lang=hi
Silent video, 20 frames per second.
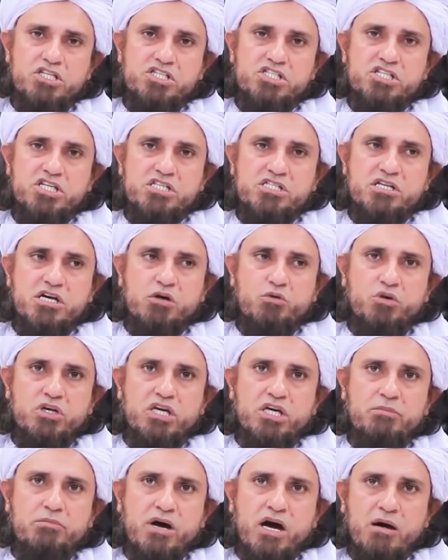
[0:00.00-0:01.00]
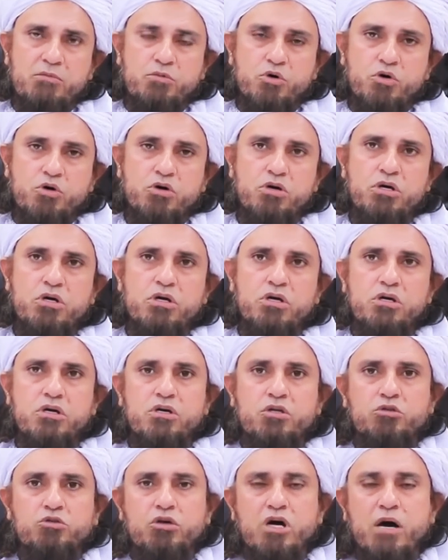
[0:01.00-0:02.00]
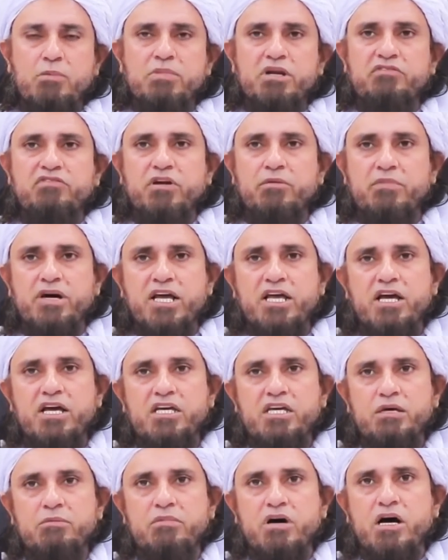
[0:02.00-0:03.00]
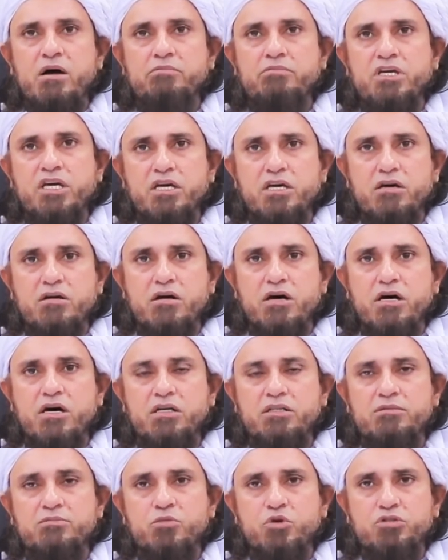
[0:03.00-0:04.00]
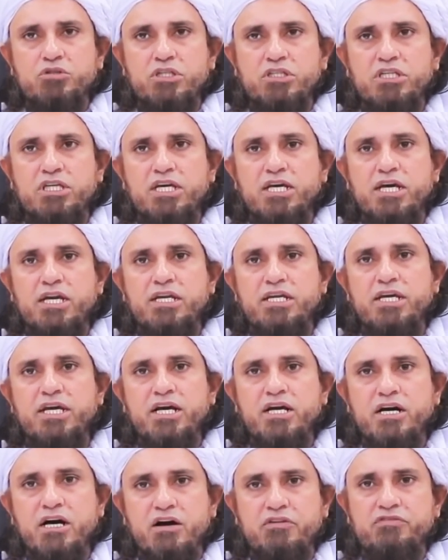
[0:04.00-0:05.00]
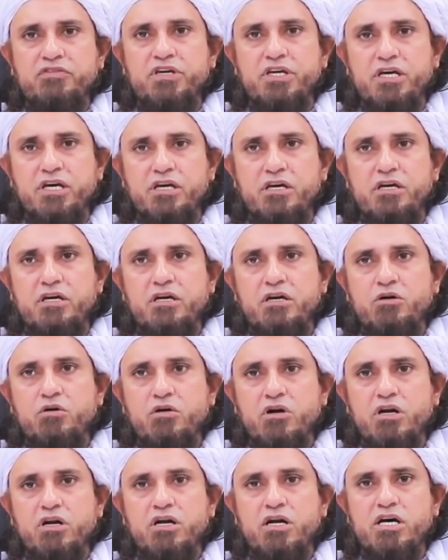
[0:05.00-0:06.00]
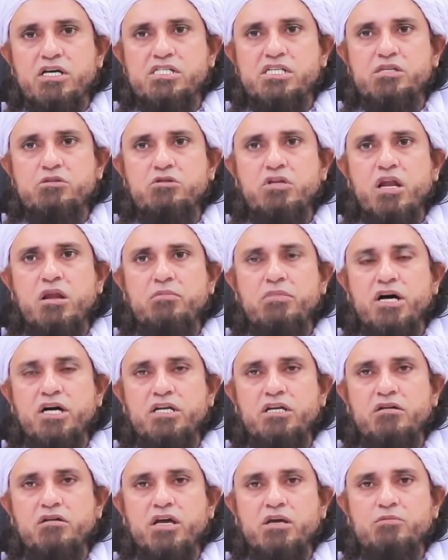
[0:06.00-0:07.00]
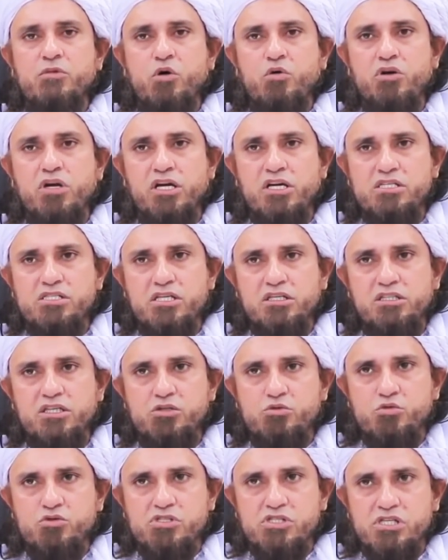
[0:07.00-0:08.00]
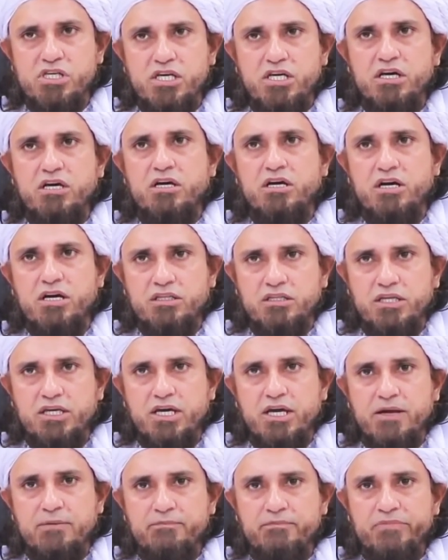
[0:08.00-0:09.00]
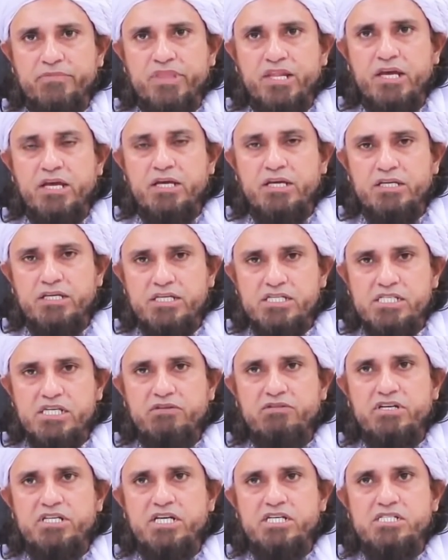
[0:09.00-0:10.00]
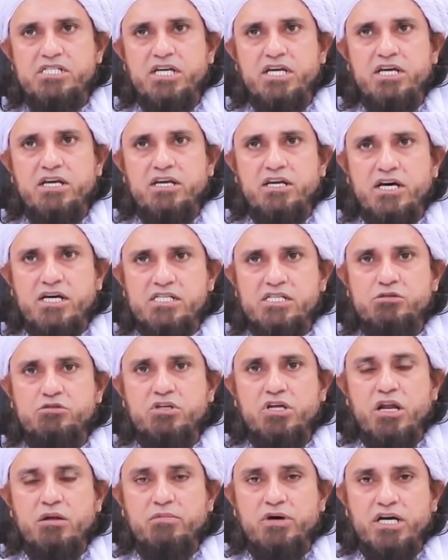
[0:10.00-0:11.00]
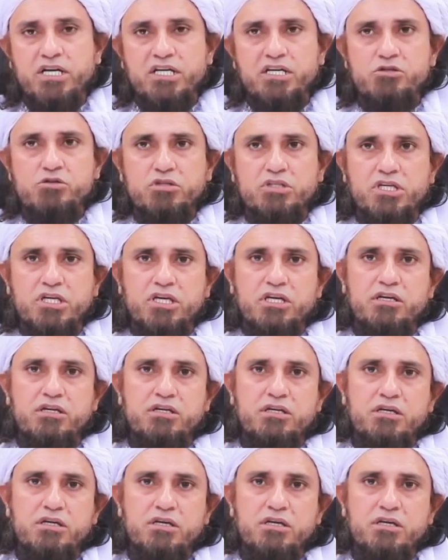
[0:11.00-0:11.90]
जिस शख्स का कोई इमाम हो तो आपने फरमाया इमाम की क़रात मुक्तदी के लिए काफ़ी है और नासिर अलबानी रही ने इस हदीस को सही करार दिया इसी वजह से नासिर अलबानी जो थे